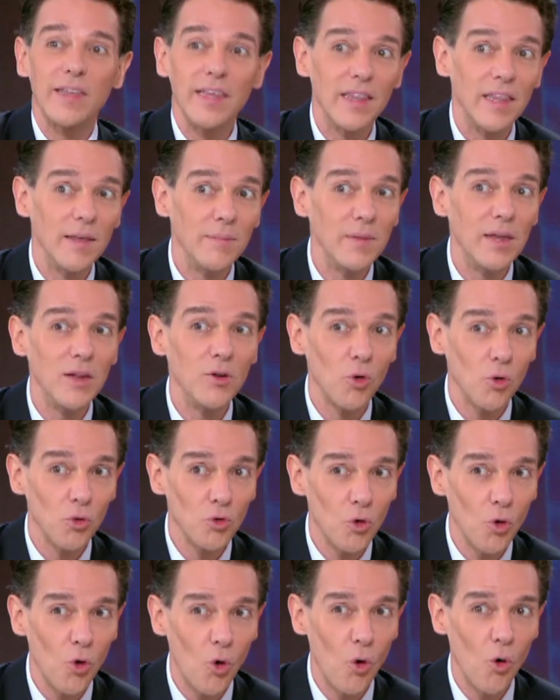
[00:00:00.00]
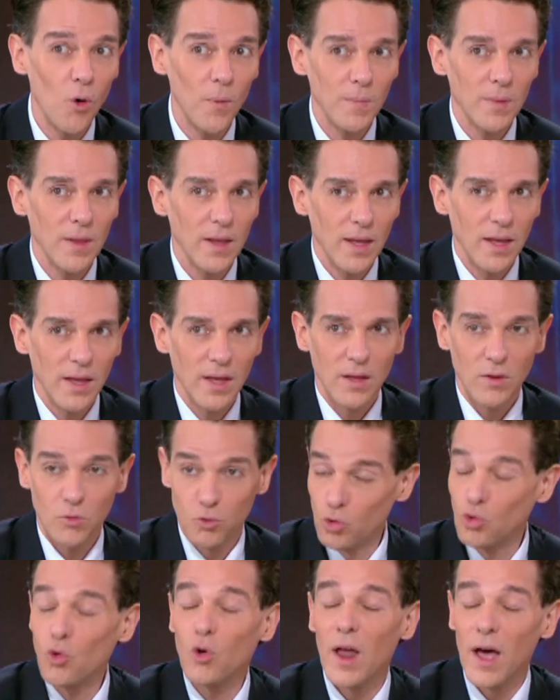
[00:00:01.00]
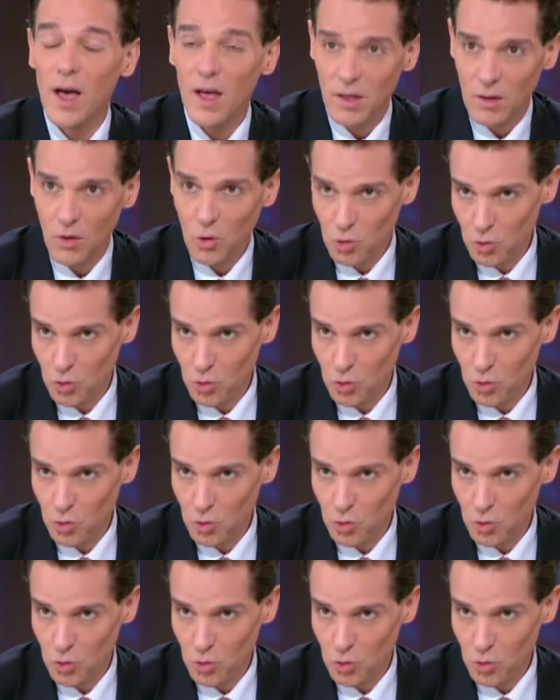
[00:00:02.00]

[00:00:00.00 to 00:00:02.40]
il y a des millions d'euros, de dollars en